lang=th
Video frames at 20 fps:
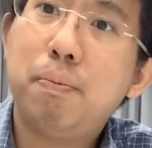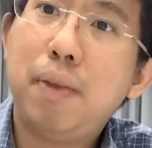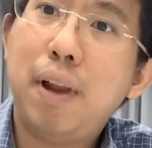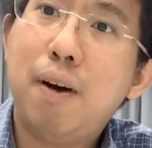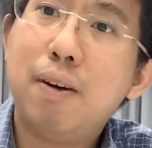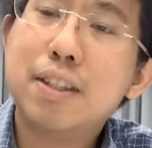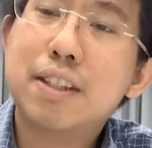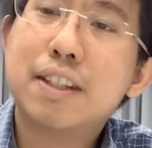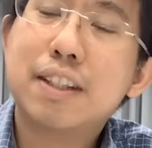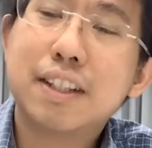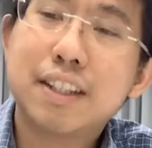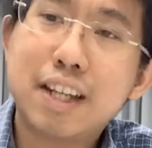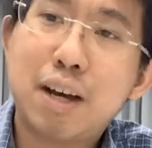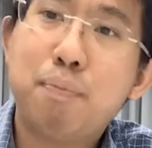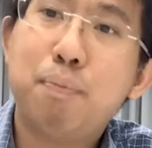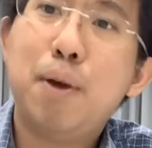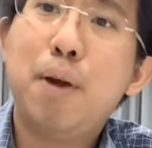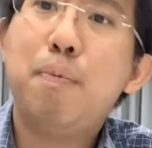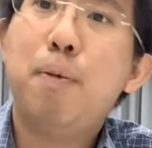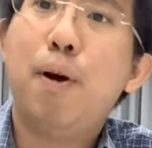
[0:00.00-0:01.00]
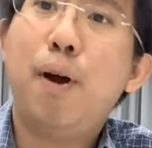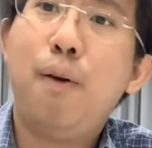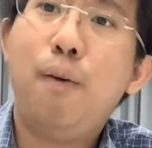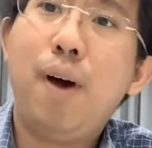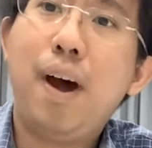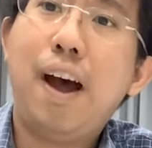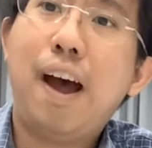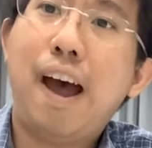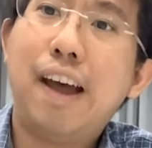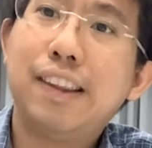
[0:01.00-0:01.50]
เราจำบ่อยๆ
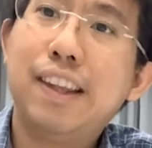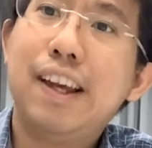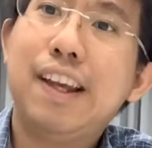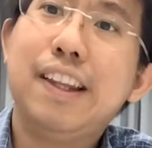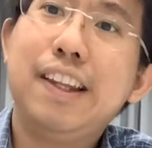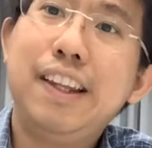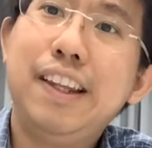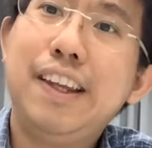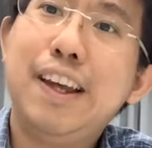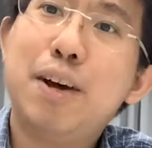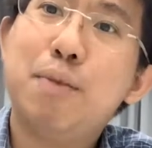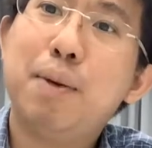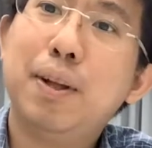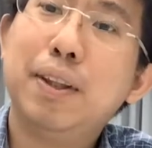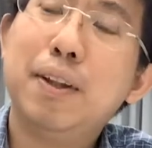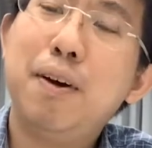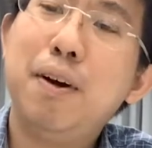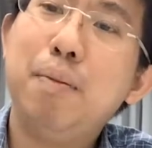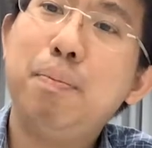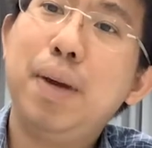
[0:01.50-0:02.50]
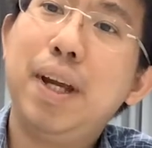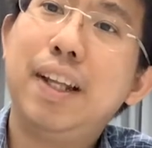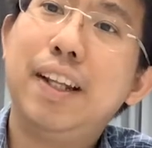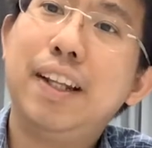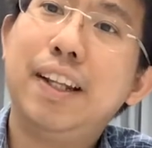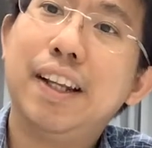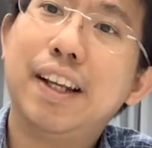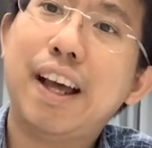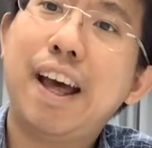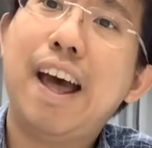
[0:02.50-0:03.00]
ว่าอะแท็กเซียมันต้องเป็น
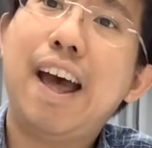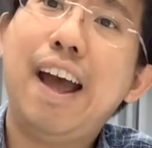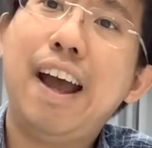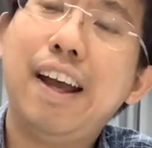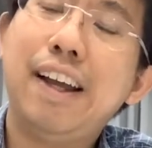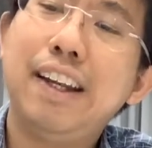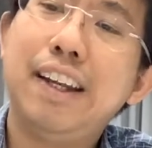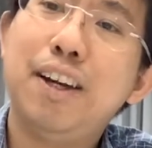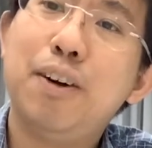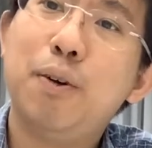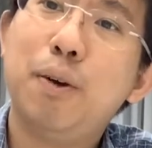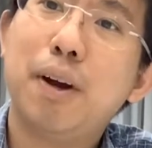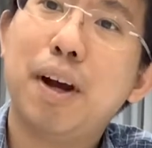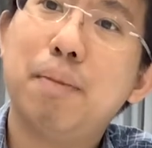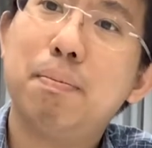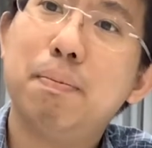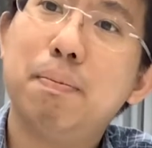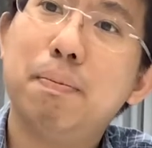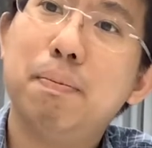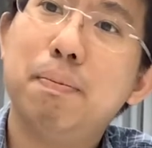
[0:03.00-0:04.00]
ข้างเดียวกับ